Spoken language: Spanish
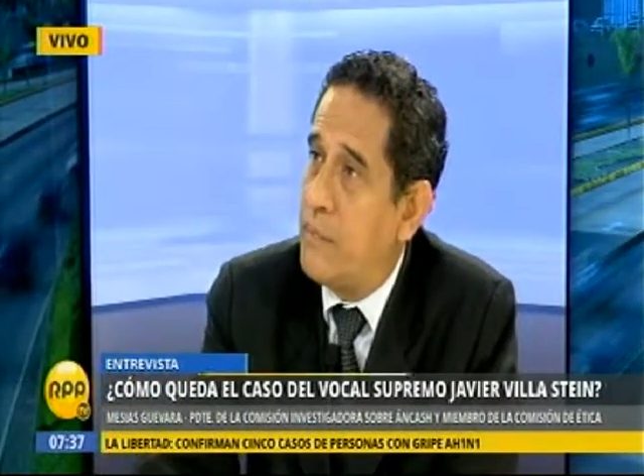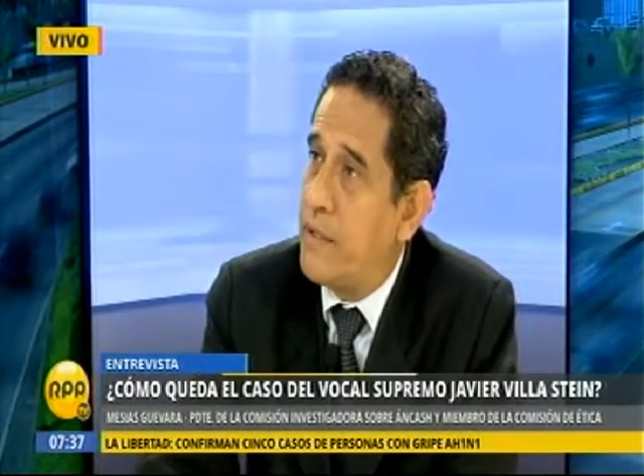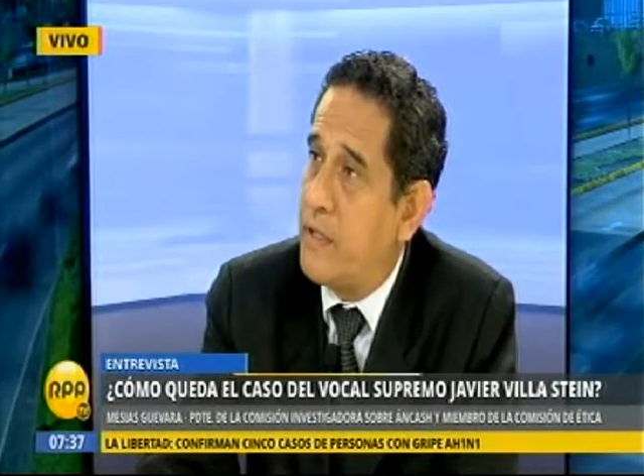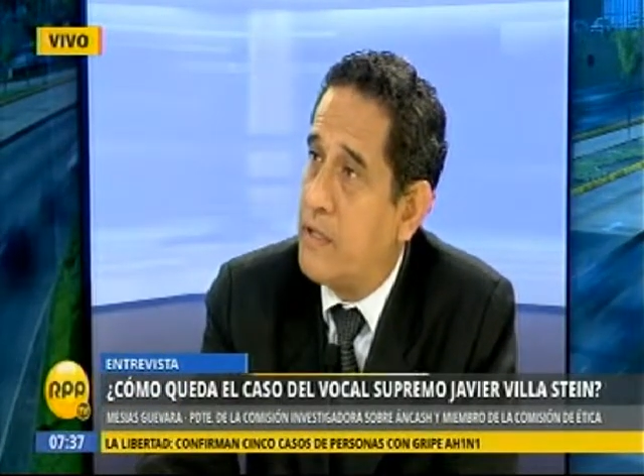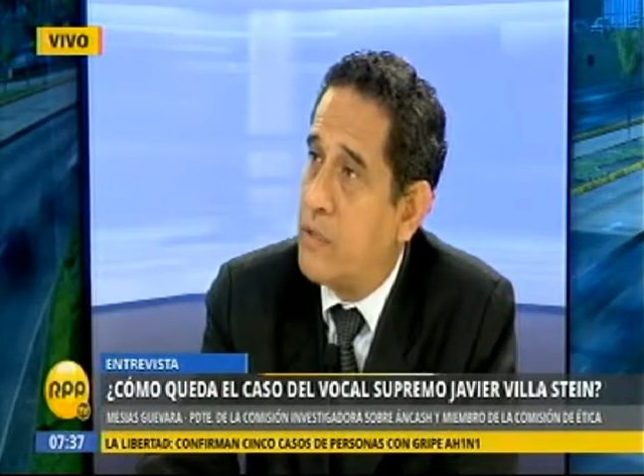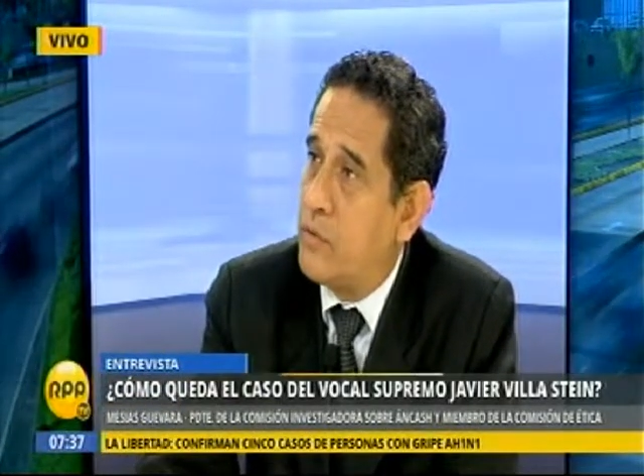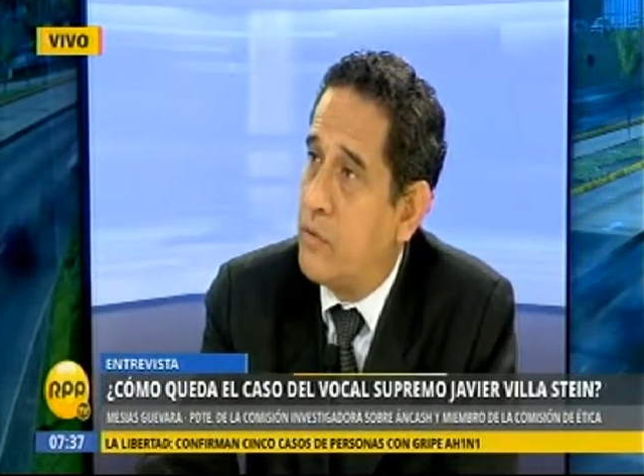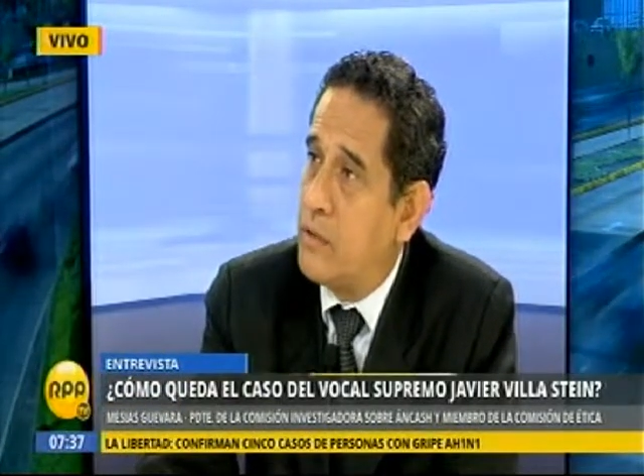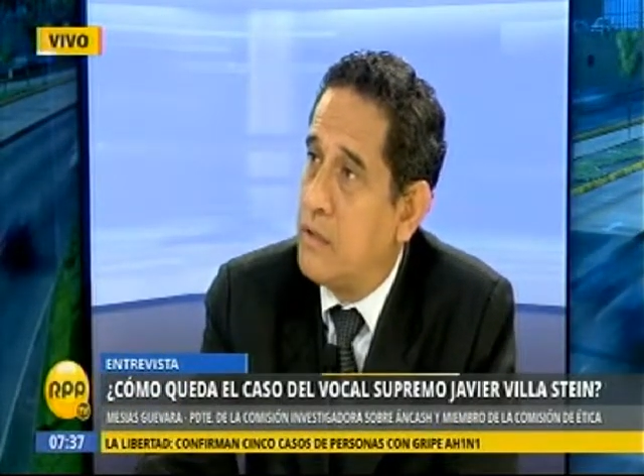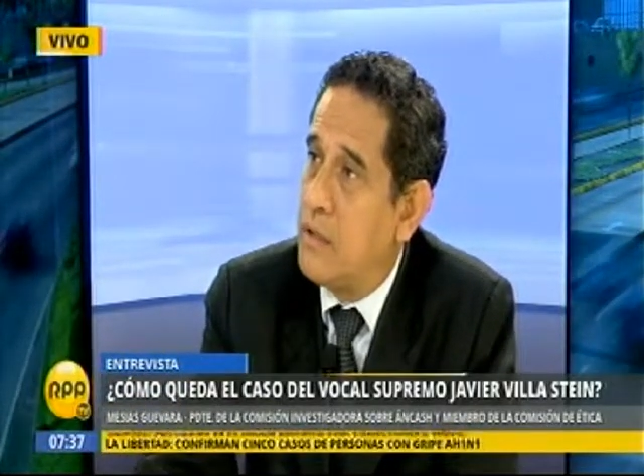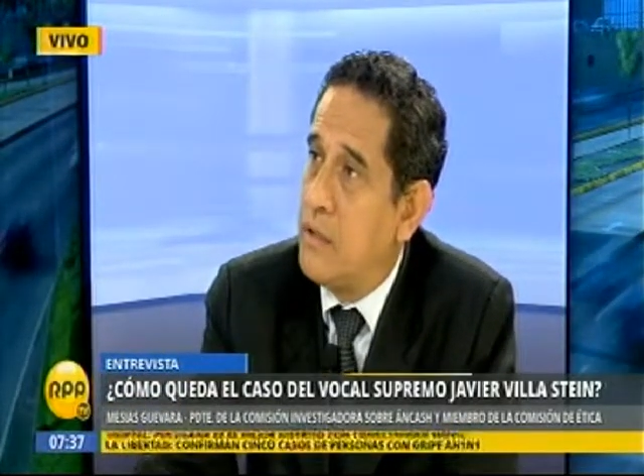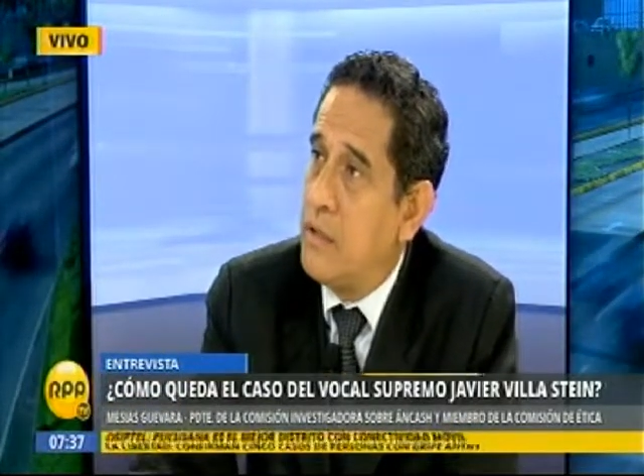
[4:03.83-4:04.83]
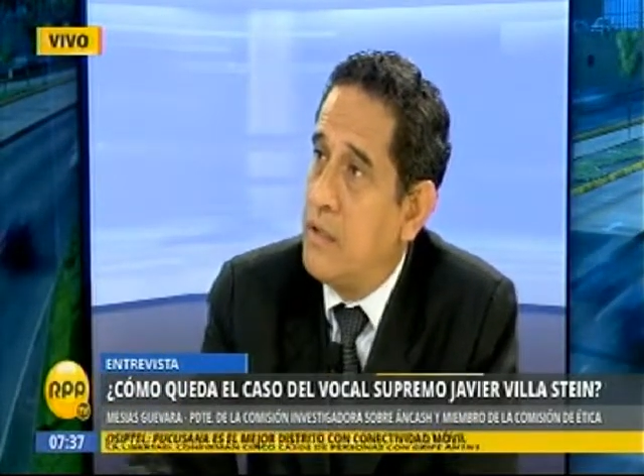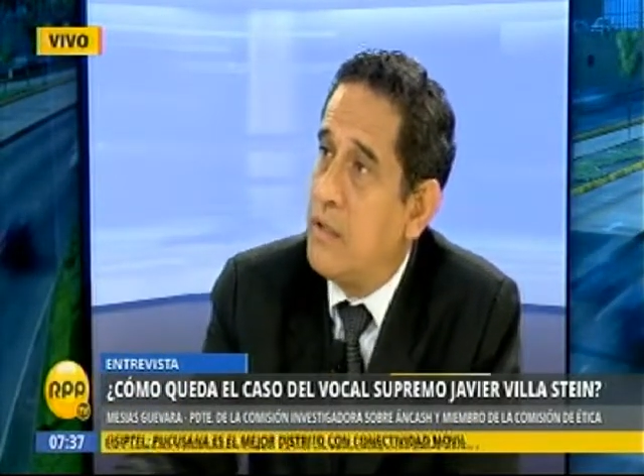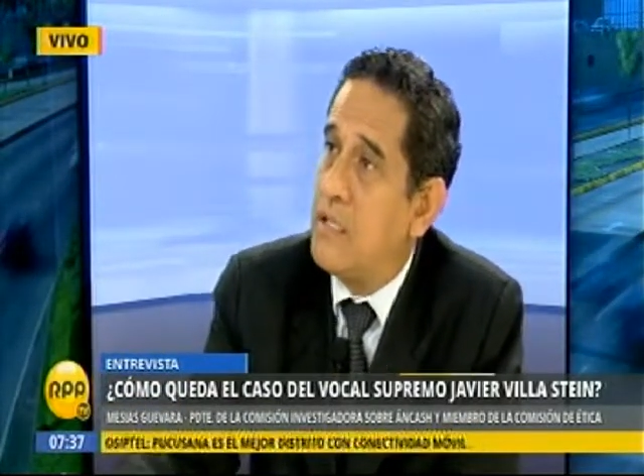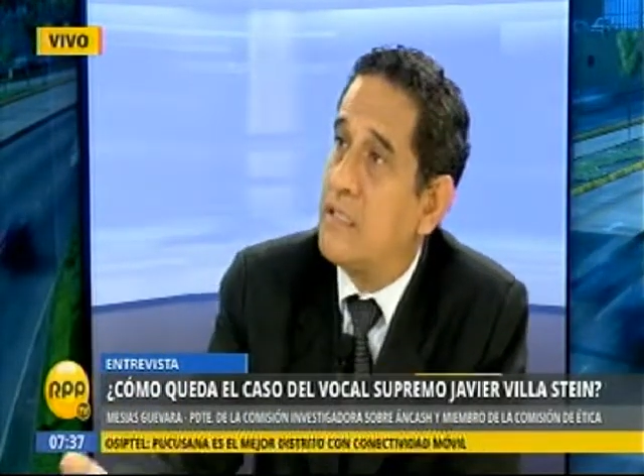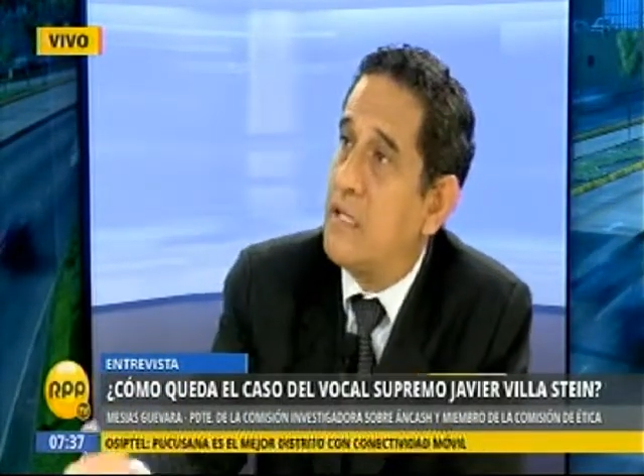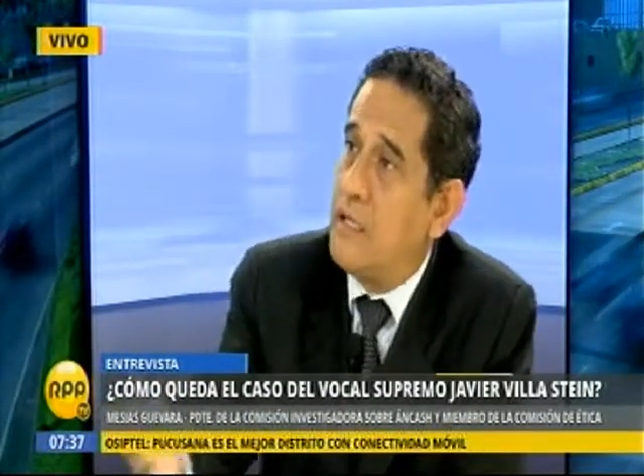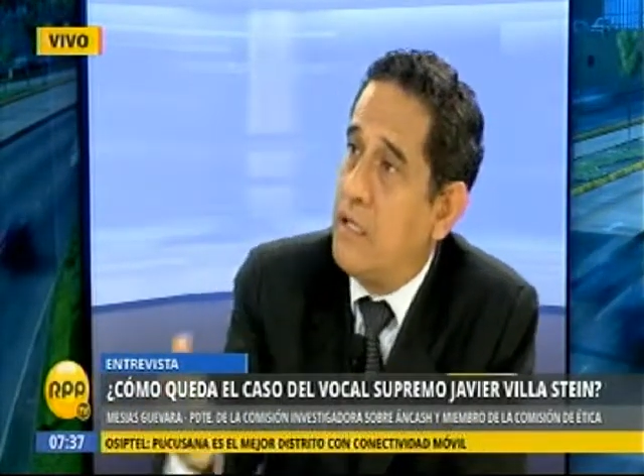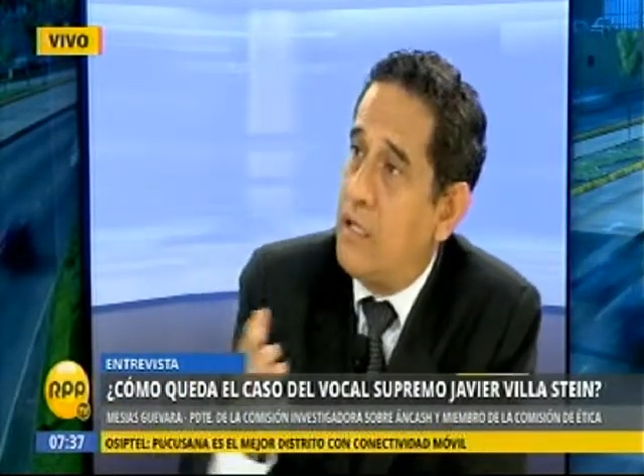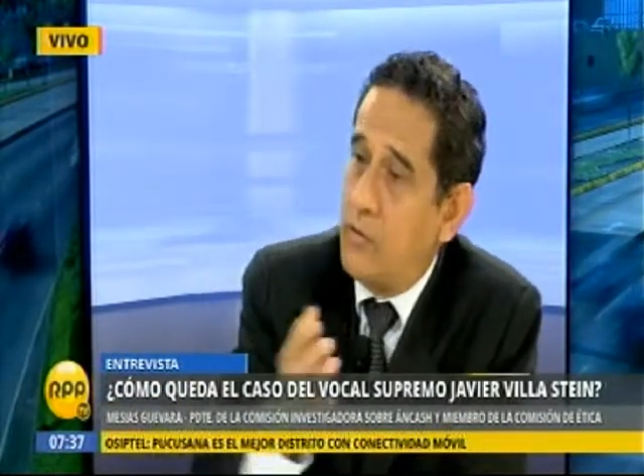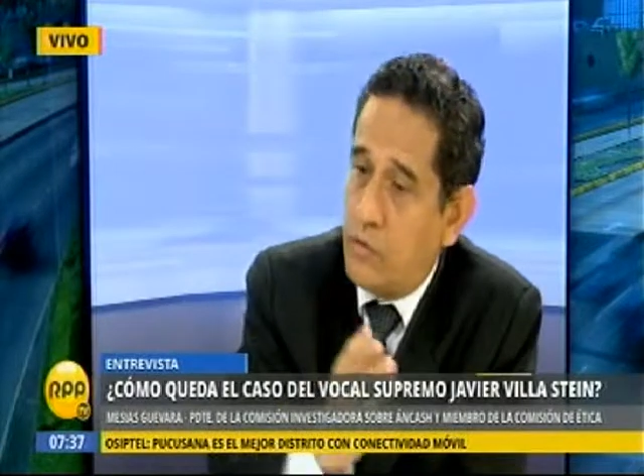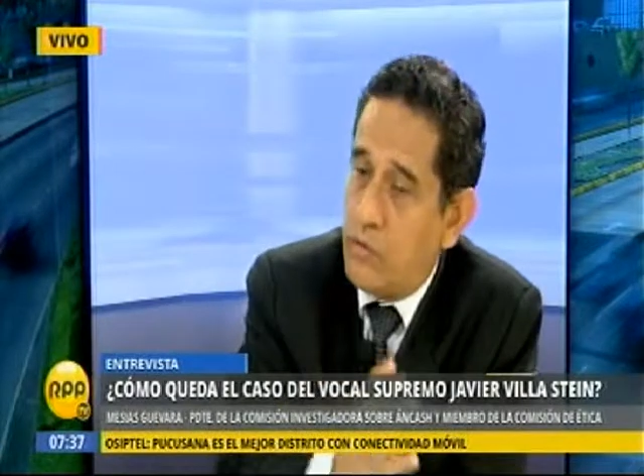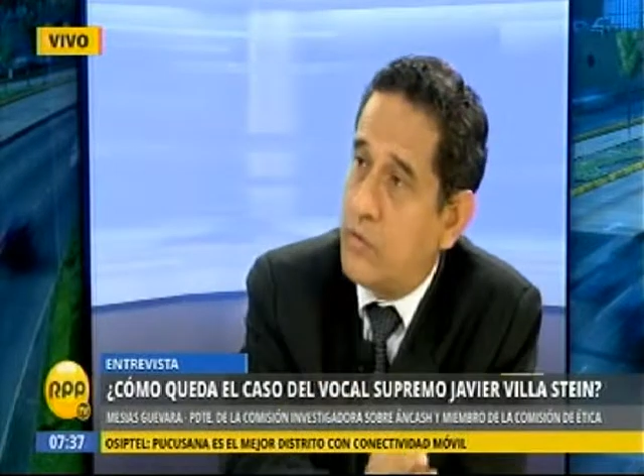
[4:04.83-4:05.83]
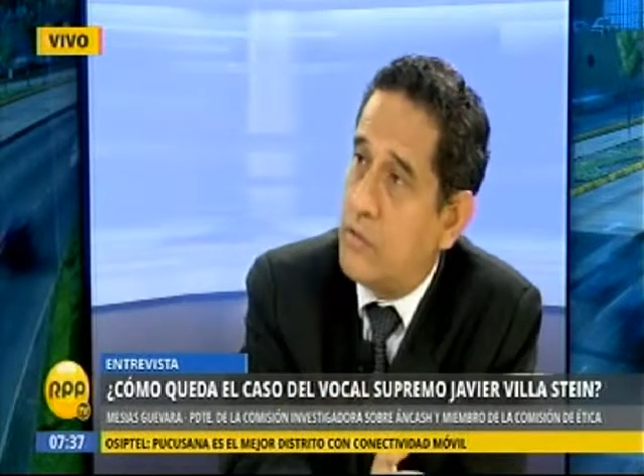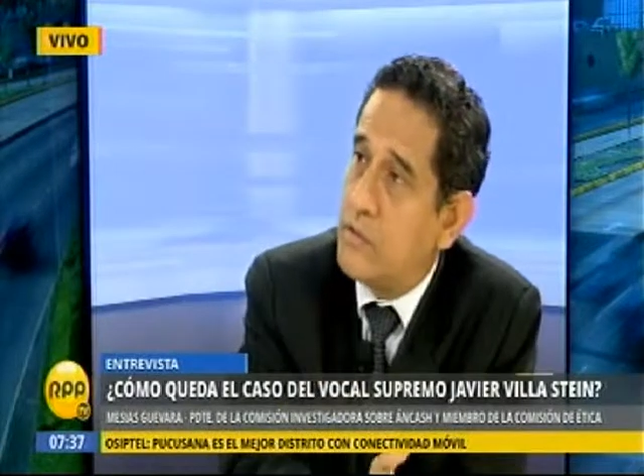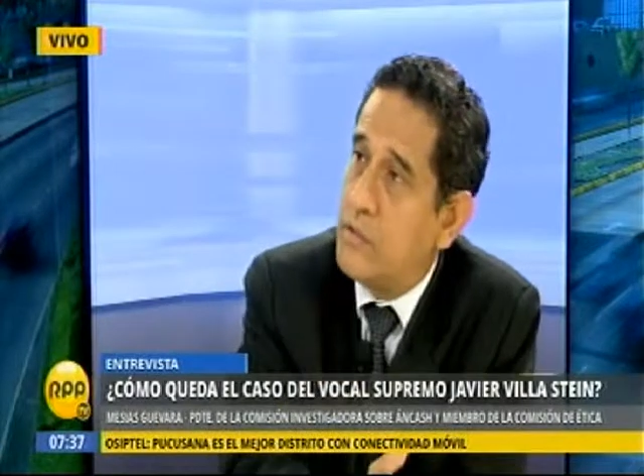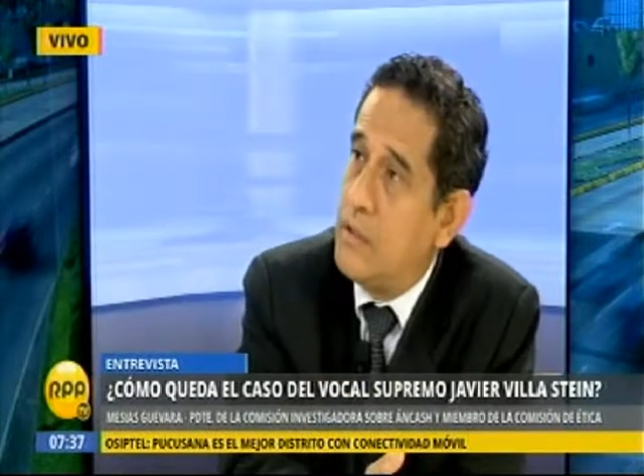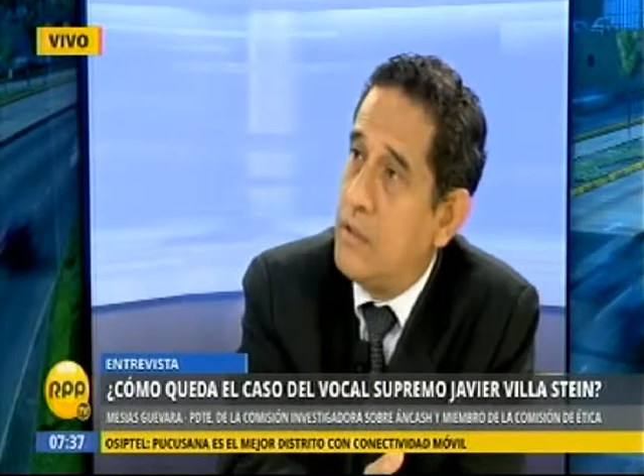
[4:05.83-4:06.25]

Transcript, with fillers: la Magistratura. Y es ahí que nosotros... ¿Y eso